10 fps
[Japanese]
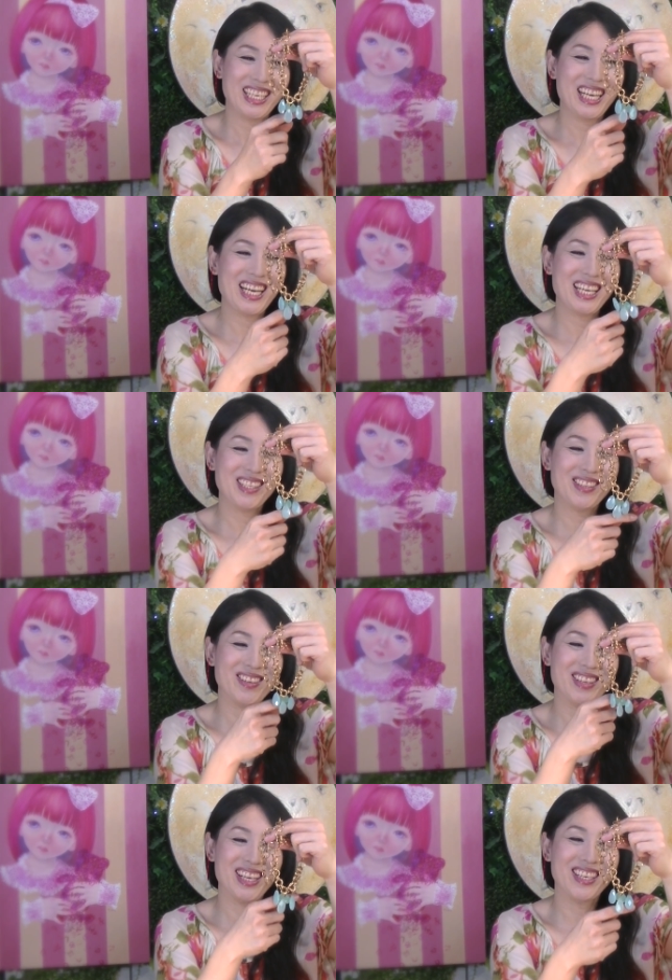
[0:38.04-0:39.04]
ガラス
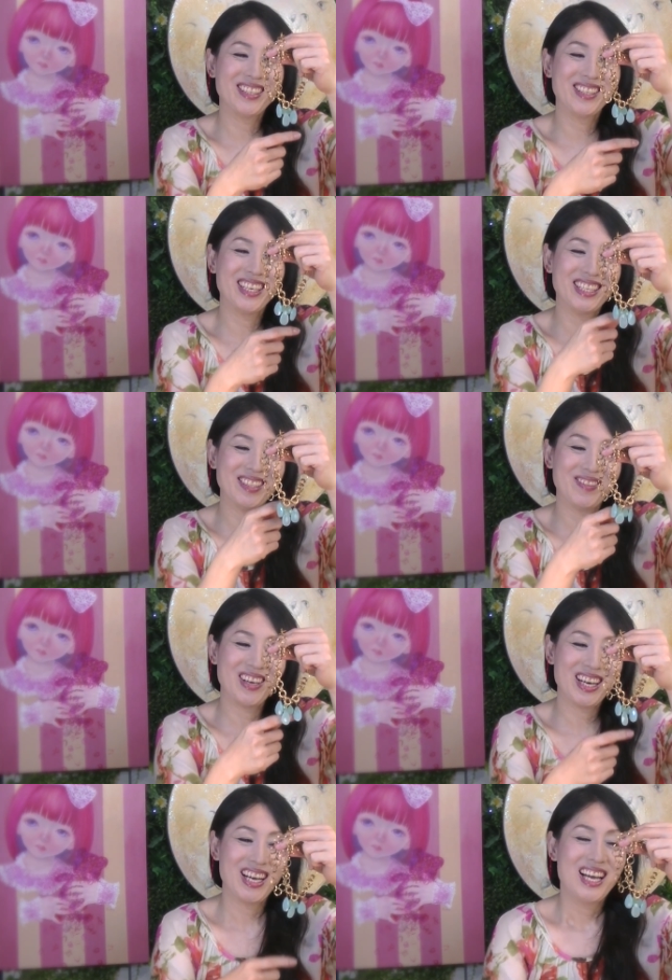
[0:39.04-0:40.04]
のネックレス
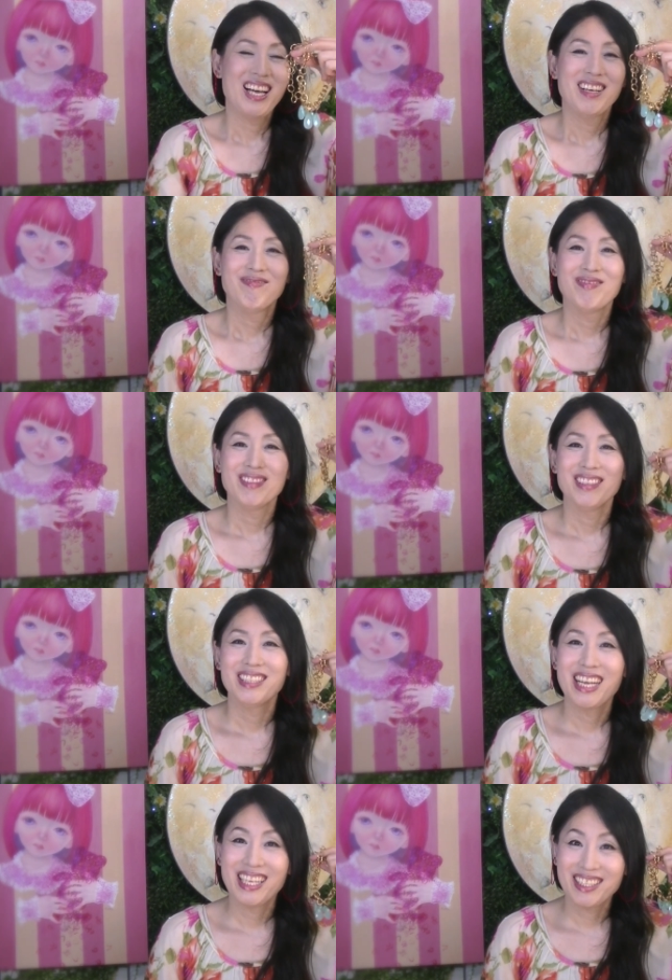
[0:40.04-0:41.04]
は
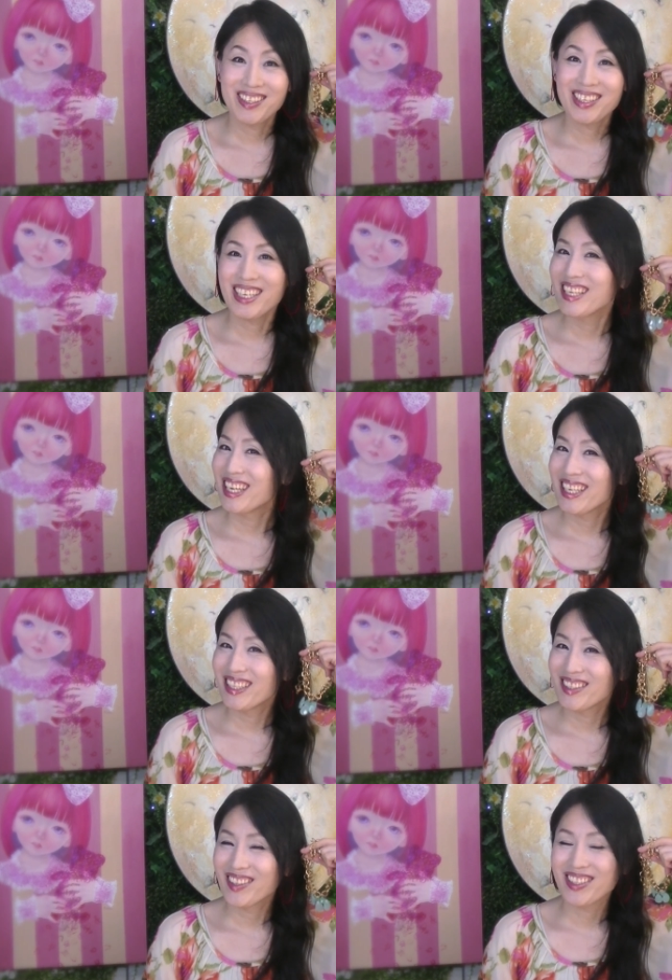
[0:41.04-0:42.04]
夏に
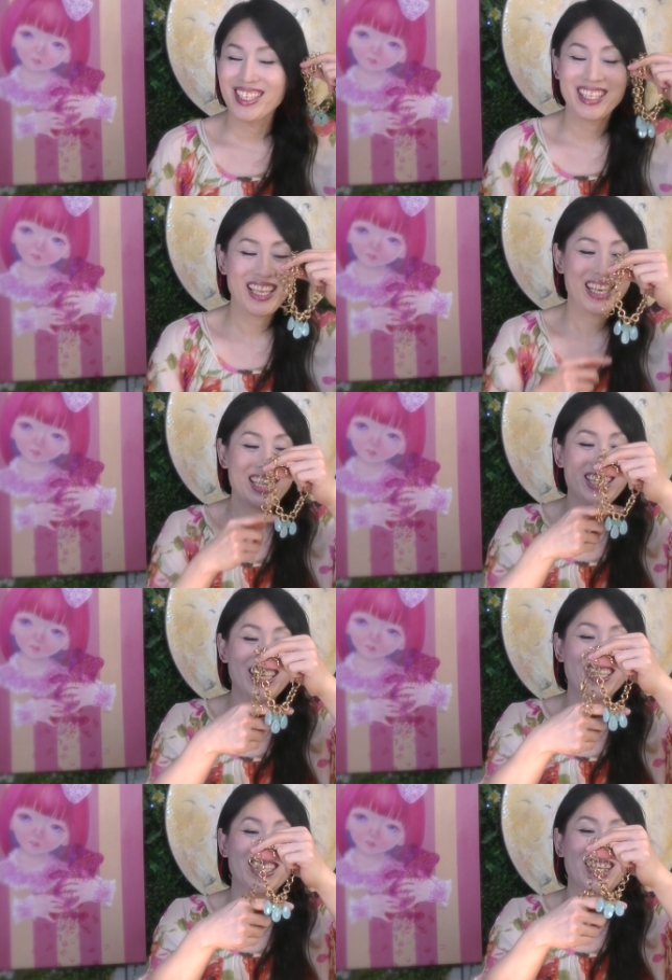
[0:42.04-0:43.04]
イヤリングとしてつけたかっ
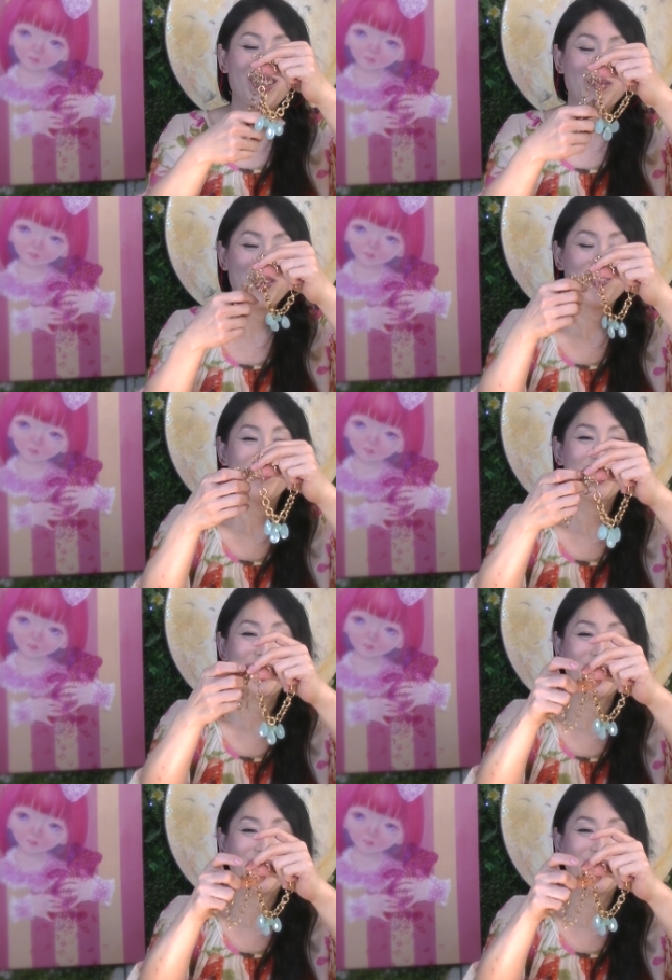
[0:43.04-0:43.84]
たんですけれども、もう